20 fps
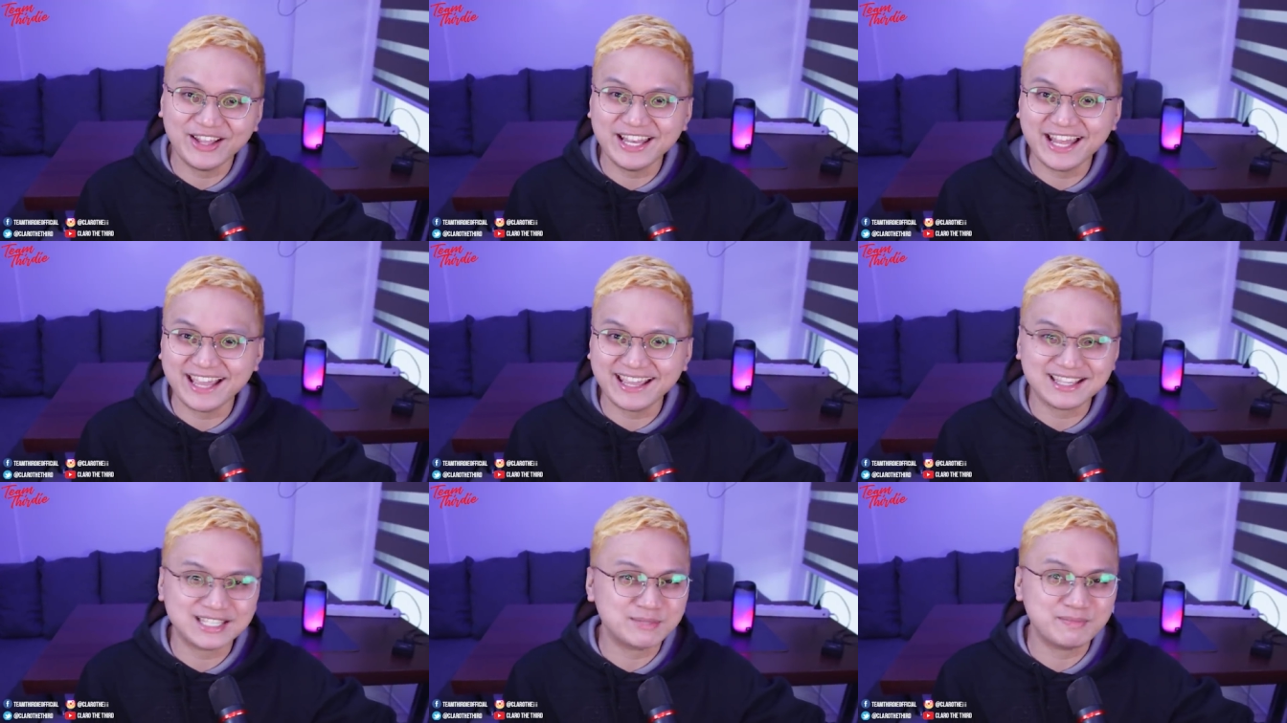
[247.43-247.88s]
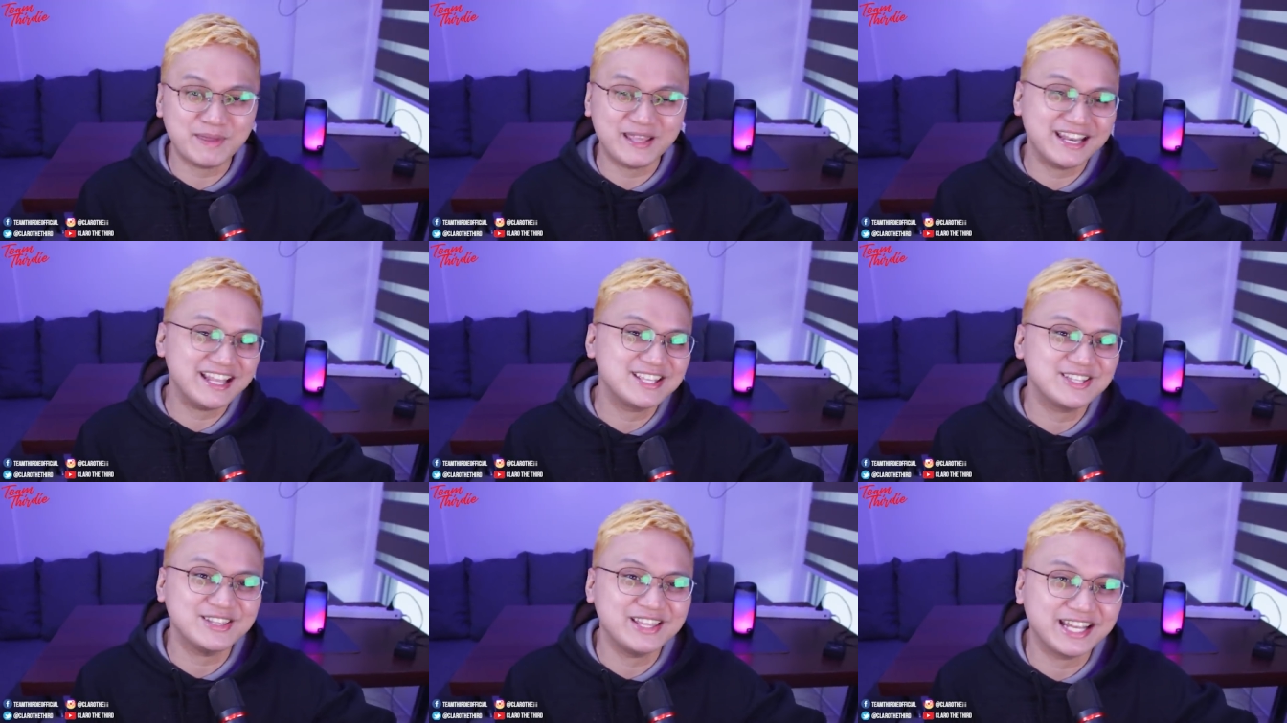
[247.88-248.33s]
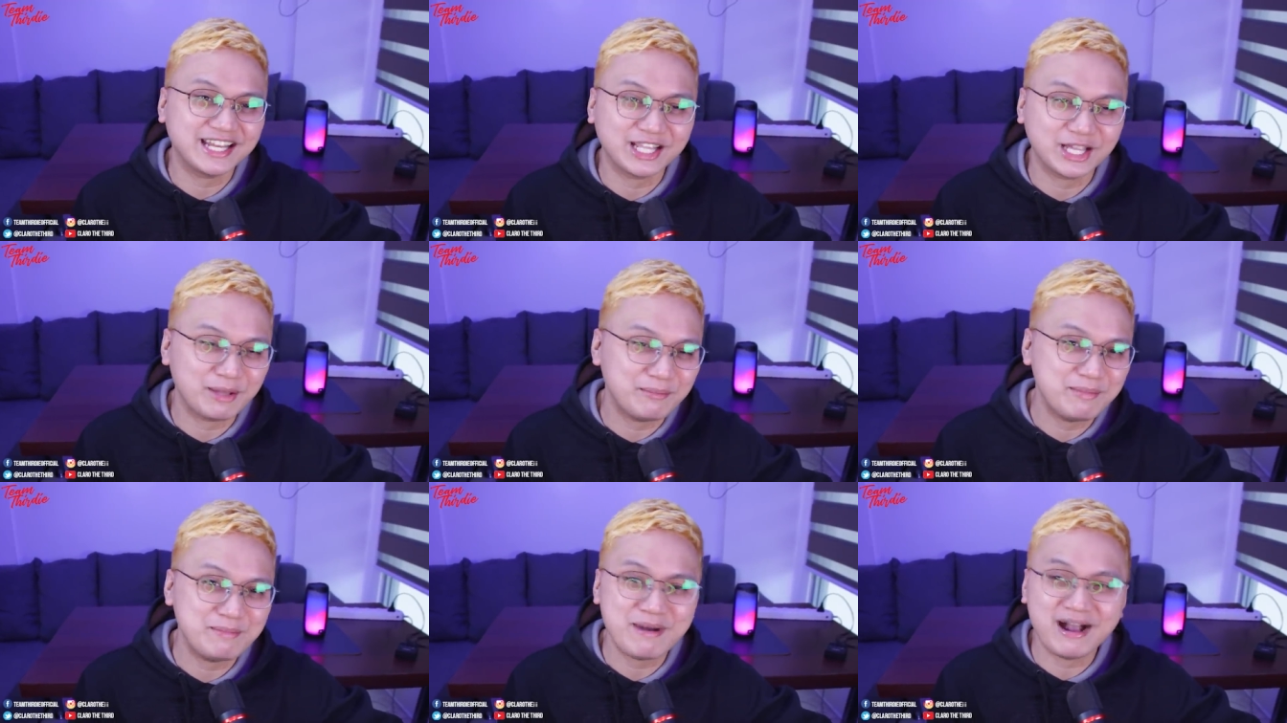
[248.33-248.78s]
na-experience yun
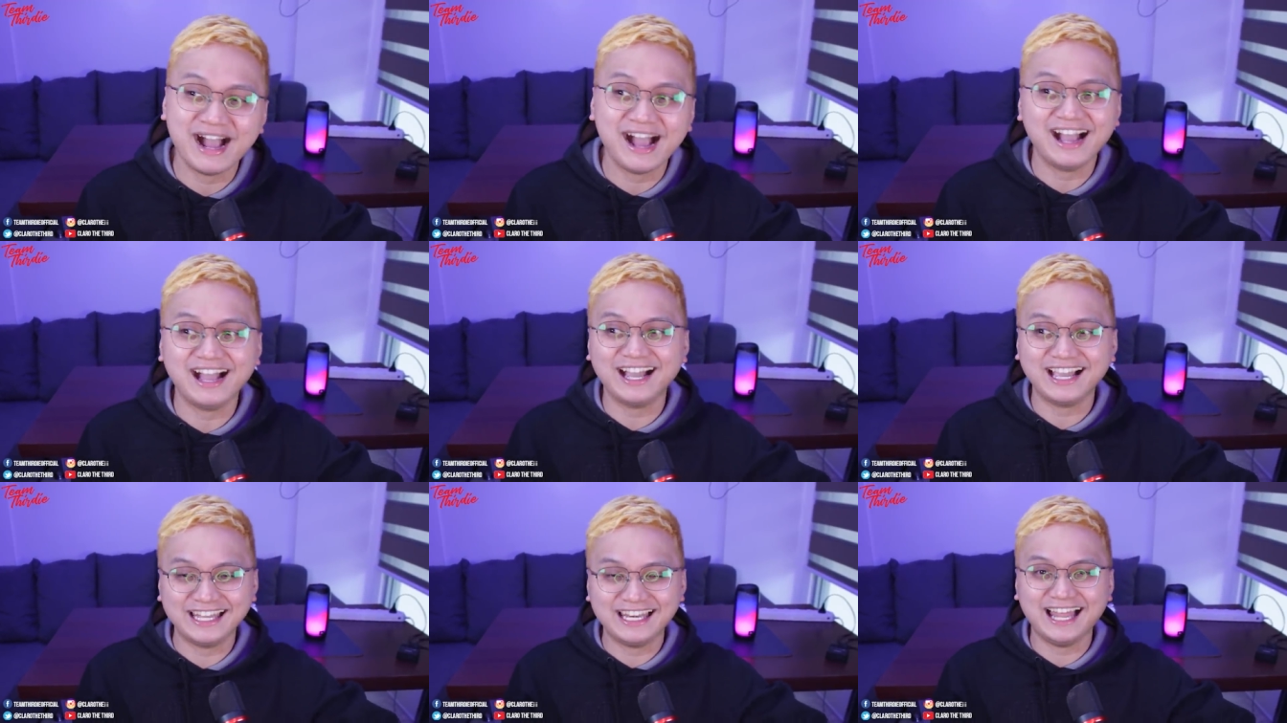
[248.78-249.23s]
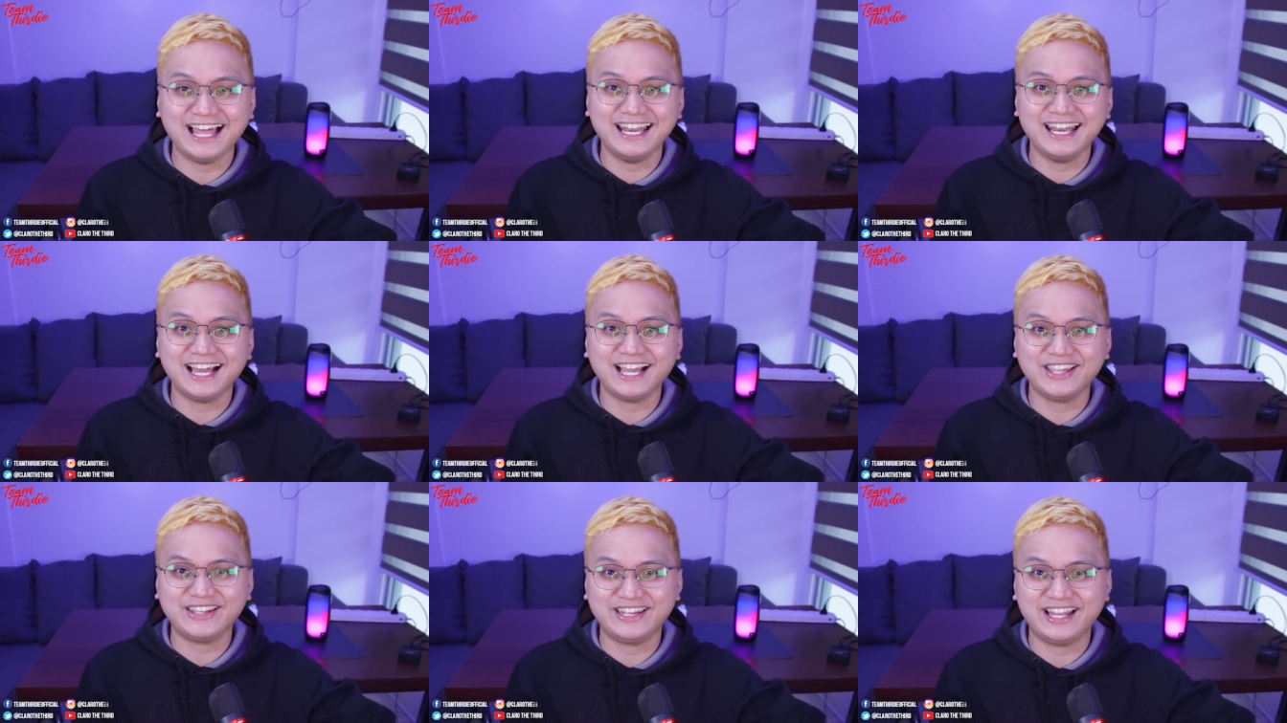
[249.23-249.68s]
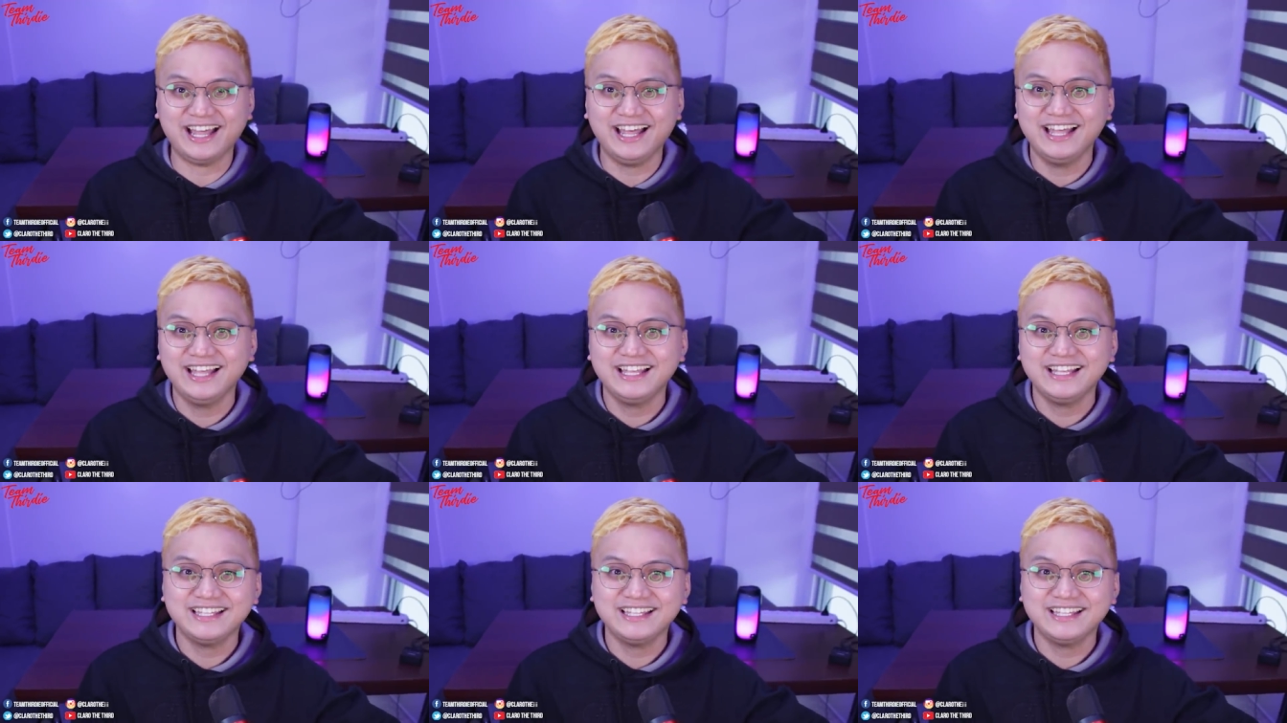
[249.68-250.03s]
talaga namin mga kakilala kayo na